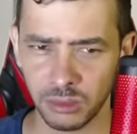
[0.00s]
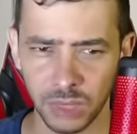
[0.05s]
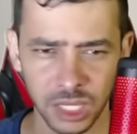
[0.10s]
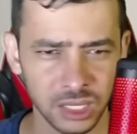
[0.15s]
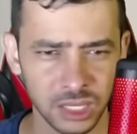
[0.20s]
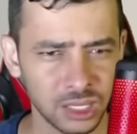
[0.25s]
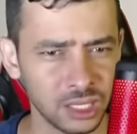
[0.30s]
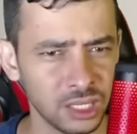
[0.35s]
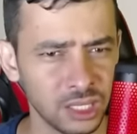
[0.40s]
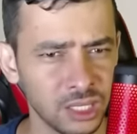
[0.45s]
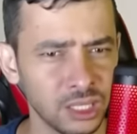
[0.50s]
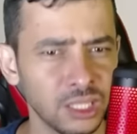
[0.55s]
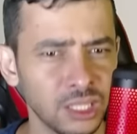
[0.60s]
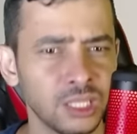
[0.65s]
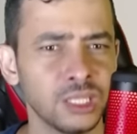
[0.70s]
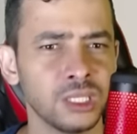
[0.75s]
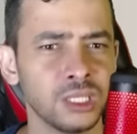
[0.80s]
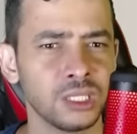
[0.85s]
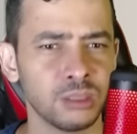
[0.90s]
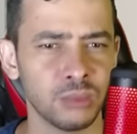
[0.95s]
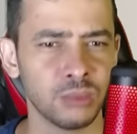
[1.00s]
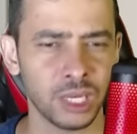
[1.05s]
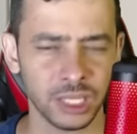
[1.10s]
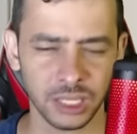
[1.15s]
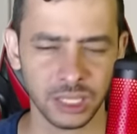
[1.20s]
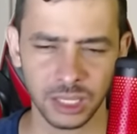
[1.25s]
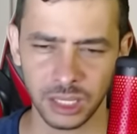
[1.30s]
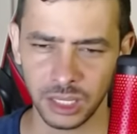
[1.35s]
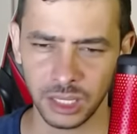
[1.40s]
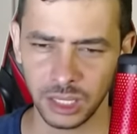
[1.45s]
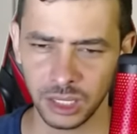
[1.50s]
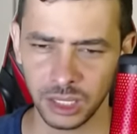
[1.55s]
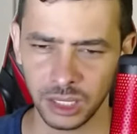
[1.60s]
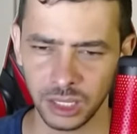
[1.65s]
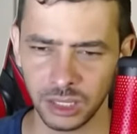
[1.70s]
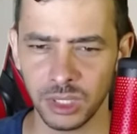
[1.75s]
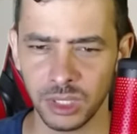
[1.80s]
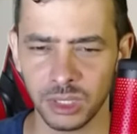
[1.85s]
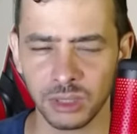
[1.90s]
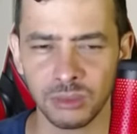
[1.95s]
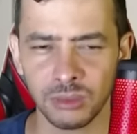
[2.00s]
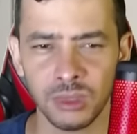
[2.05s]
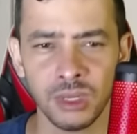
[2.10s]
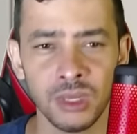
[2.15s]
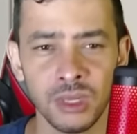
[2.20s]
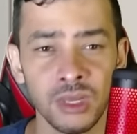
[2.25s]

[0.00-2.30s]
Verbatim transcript: bastante, bastante mesmo.